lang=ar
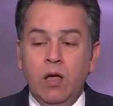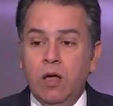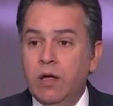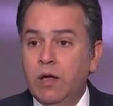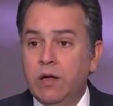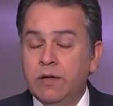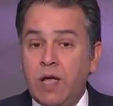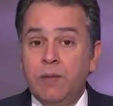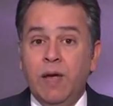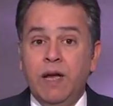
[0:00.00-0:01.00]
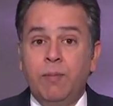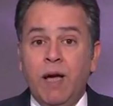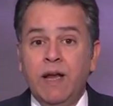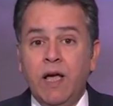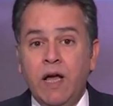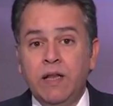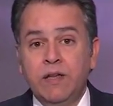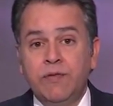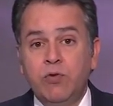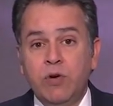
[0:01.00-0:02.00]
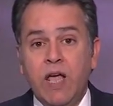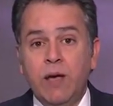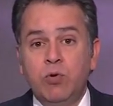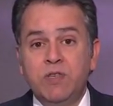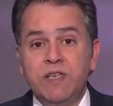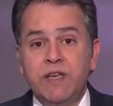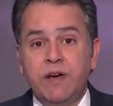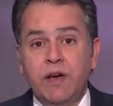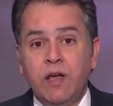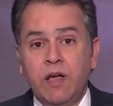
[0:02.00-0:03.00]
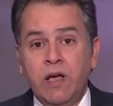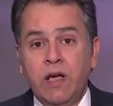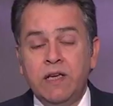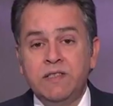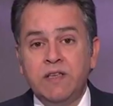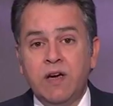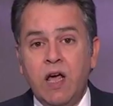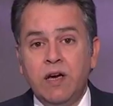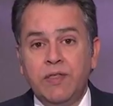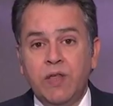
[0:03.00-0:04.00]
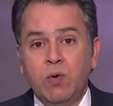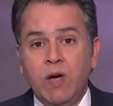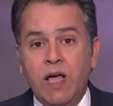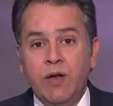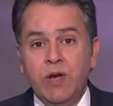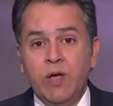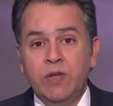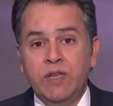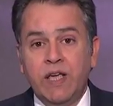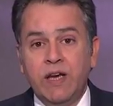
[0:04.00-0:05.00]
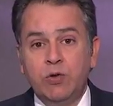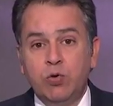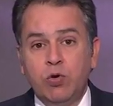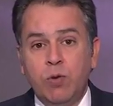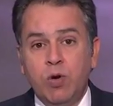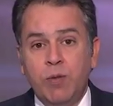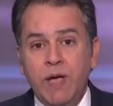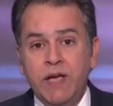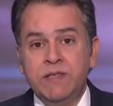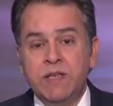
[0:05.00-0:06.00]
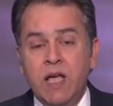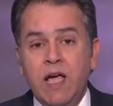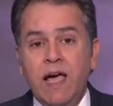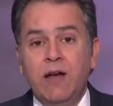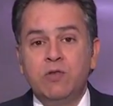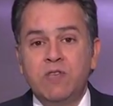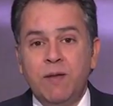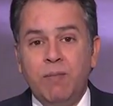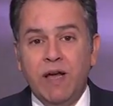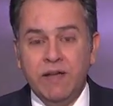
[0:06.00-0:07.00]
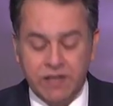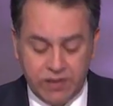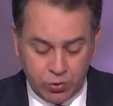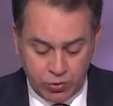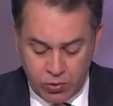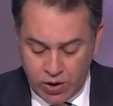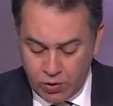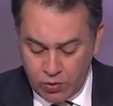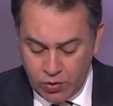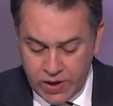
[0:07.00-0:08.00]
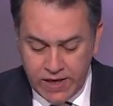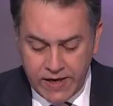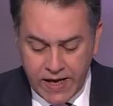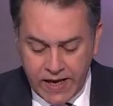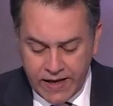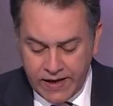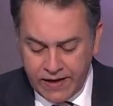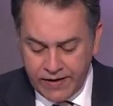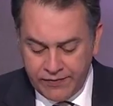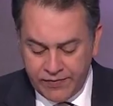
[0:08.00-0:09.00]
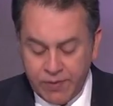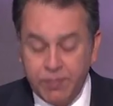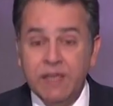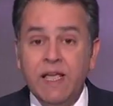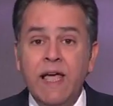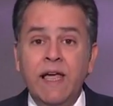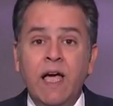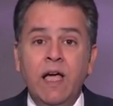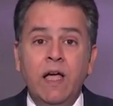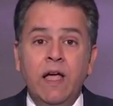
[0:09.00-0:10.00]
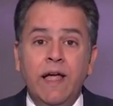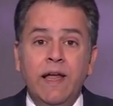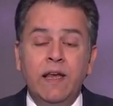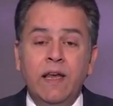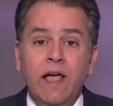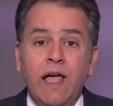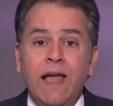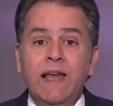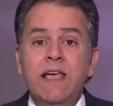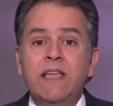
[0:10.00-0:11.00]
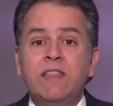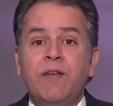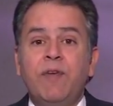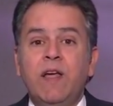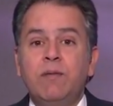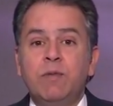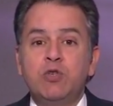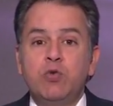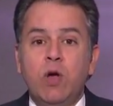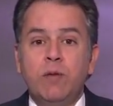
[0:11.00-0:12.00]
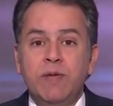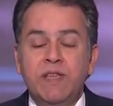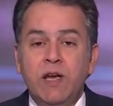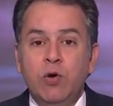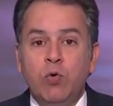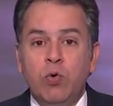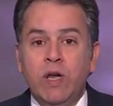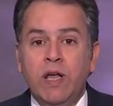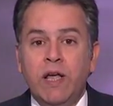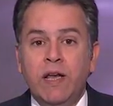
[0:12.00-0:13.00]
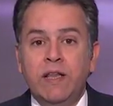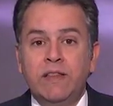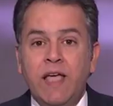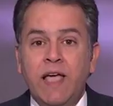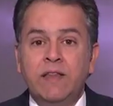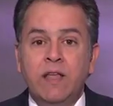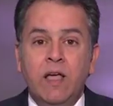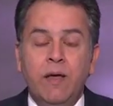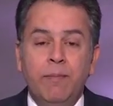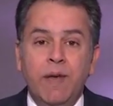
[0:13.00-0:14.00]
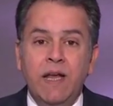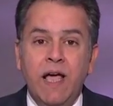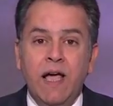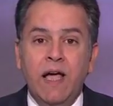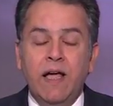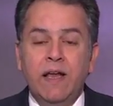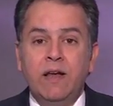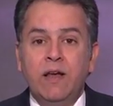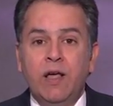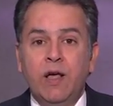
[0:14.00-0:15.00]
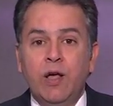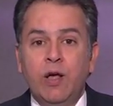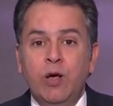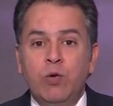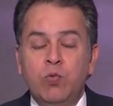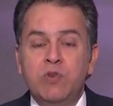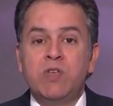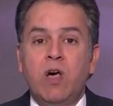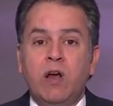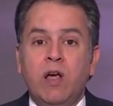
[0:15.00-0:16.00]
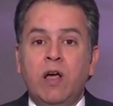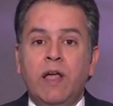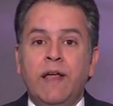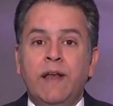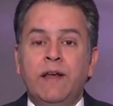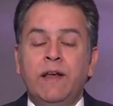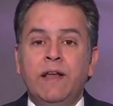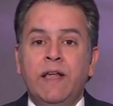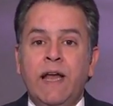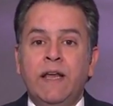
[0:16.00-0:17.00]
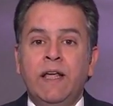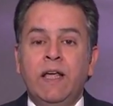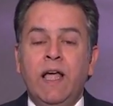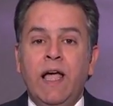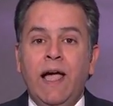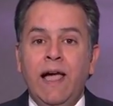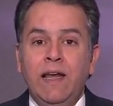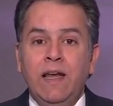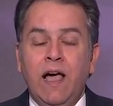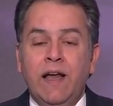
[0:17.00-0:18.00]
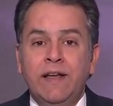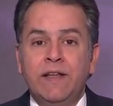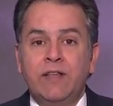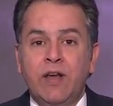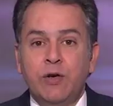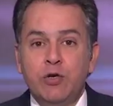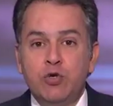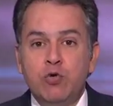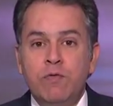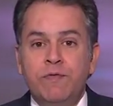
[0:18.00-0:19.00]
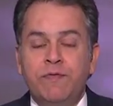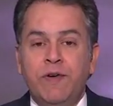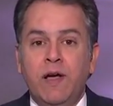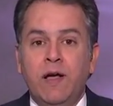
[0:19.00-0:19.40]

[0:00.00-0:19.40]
آه، طيب احنا معانا على التليفون نائب وزير آه، الزراعه للثروه الحيوانيه والداجنه الدكتوره منى محرز اهلا وسهلا بحضرتك دكتوره قولي لنا آه، في البدايه آلية تفعيل مشروع البتلو اللي انتهت منها الوزاره يعني هل هنقدر نشوف